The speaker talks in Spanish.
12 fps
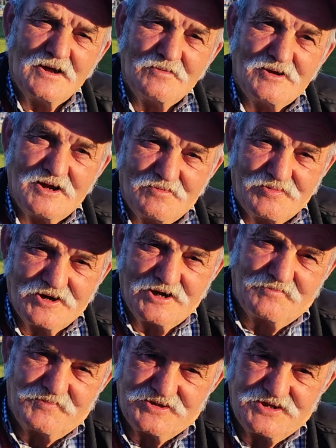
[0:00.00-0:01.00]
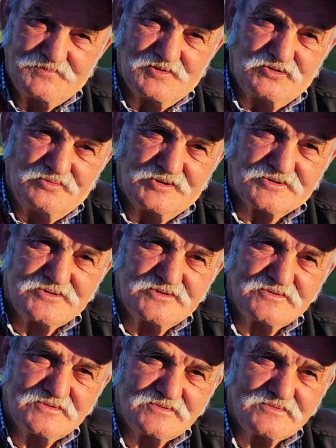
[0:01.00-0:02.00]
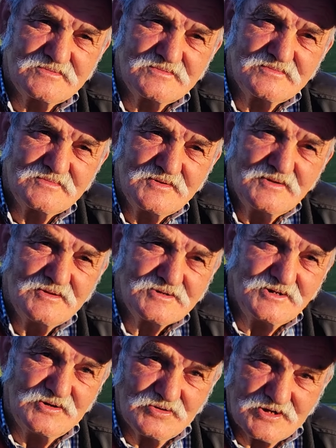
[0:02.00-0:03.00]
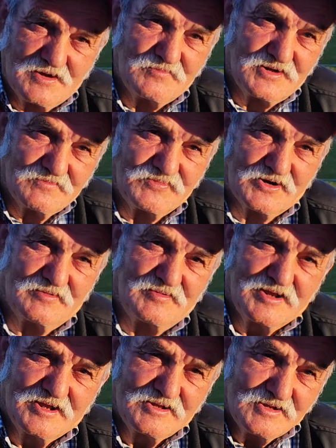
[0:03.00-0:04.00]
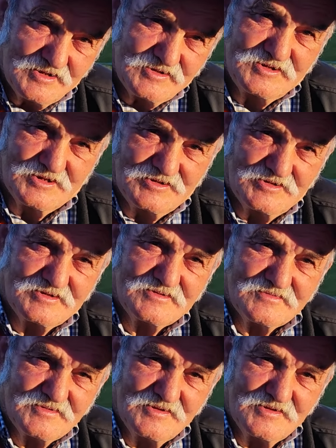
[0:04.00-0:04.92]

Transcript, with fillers: abril al principio lluvioso. Si no cambian, porque... Eh, eh,